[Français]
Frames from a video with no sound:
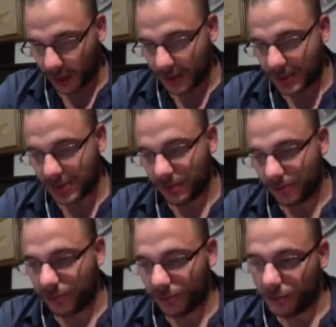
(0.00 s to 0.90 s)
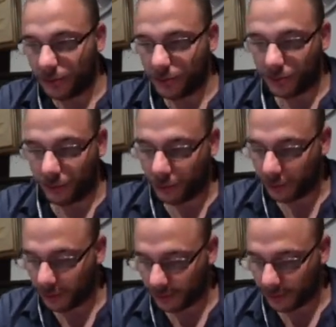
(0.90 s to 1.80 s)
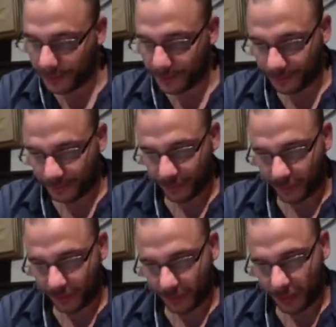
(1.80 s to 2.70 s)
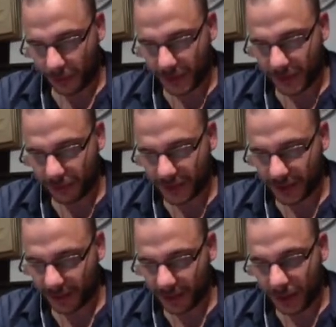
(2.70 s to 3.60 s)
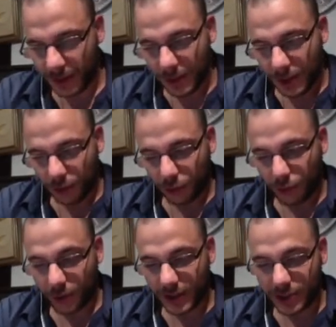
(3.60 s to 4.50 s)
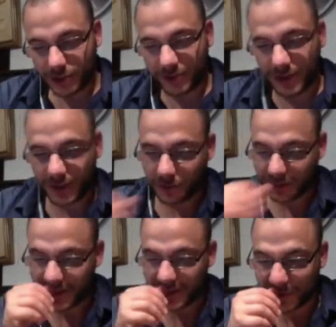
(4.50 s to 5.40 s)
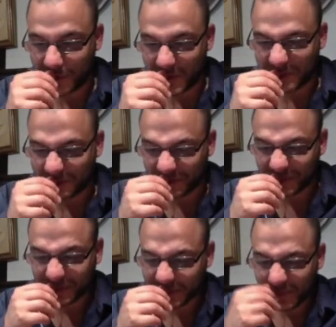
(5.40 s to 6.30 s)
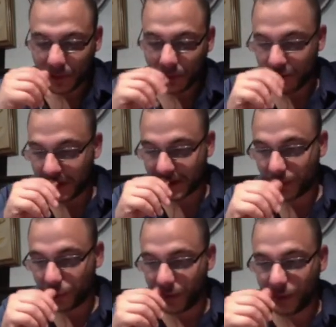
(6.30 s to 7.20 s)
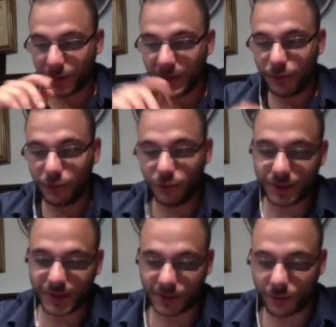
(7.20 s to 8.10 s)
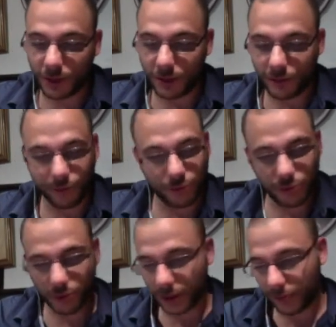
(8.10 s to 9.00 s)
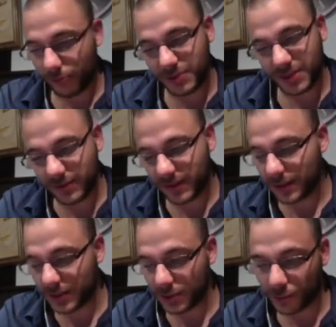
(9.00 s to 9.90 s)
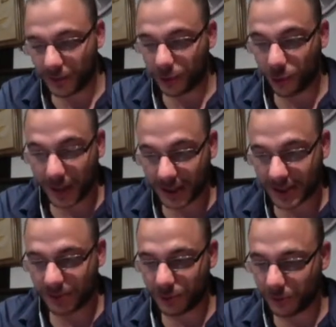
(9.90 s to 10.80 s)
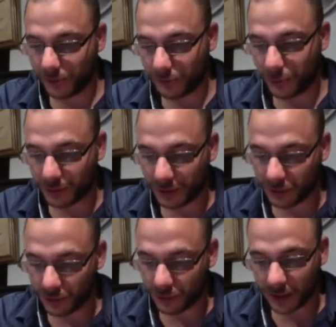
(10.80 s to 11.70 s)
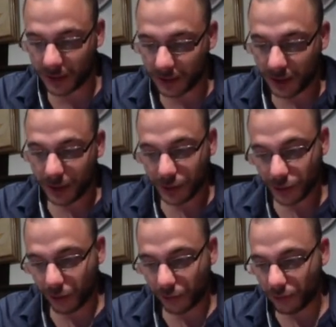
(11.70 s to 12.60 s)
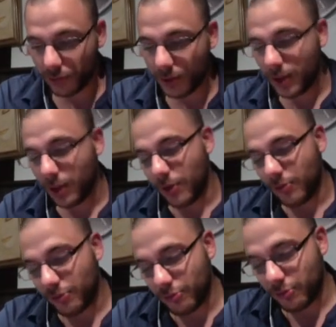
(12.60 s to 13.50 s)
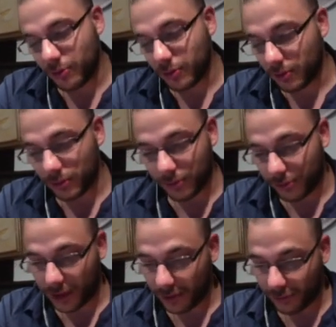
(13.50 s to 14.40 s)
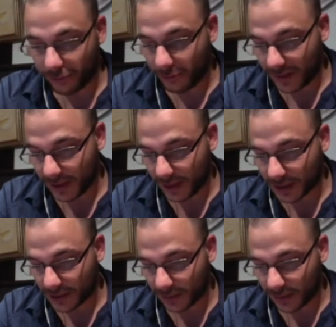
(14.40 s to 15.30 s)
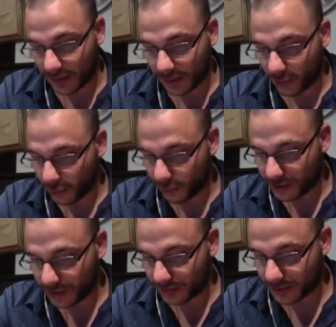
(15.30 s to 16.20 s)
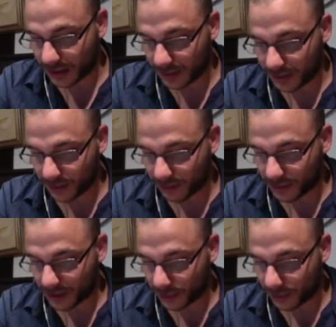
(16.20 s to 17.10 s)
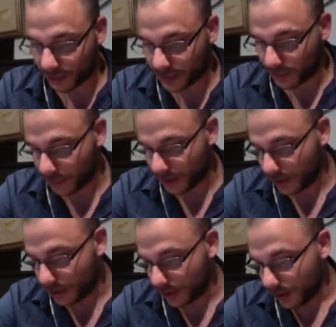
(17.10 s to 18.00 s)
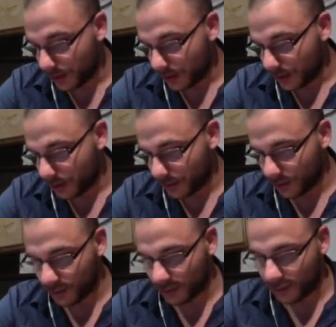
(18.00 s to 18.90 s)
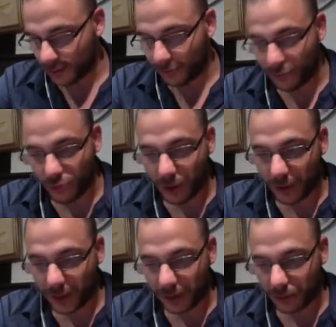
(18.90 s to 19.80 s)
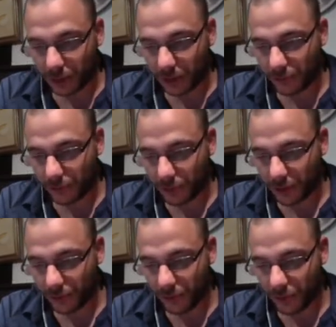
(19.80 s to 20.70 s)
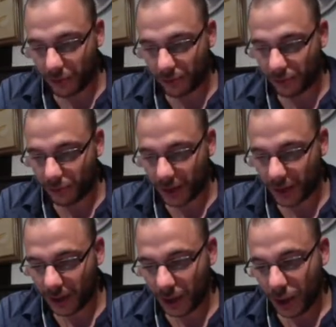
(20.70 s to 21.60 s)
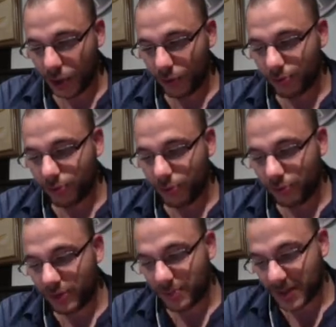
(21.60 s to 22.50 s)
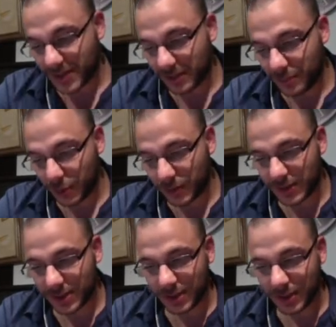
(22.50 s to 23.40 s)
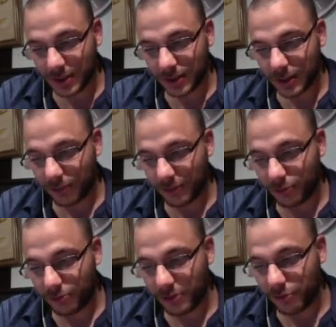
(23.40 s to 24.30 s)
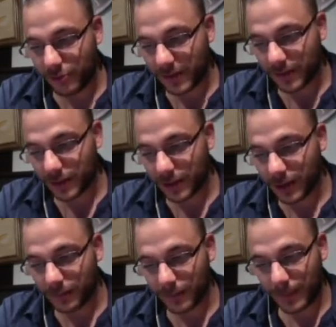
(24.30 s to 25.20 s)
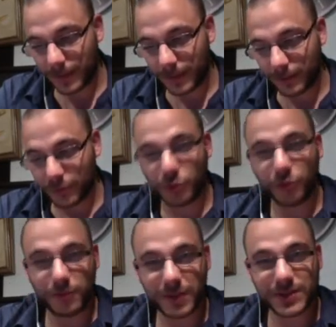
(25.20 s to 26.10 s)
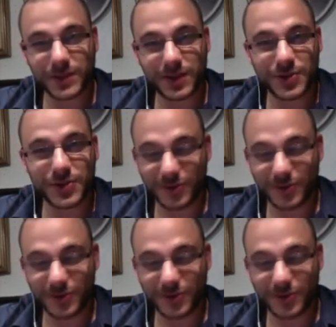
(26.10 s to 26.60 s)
19 dans le, dans le bunker comme ça vous savez donc le glitch en fait il consiste en quoi vous partez depuis le début du SS3 vous courez vous évitez les zombies au maximum vous prenez du heal sur vous vous vous, euh, voilà, vous mettez de la santé au plus vous avancez, parce que forcément les zombies euh, vous courent après, donc hop, vous courez, vous courez, vous courez. Vous n'ouvrez pas cette porte ici, et en fait vous venez vous mettre là. Donc votre personnage,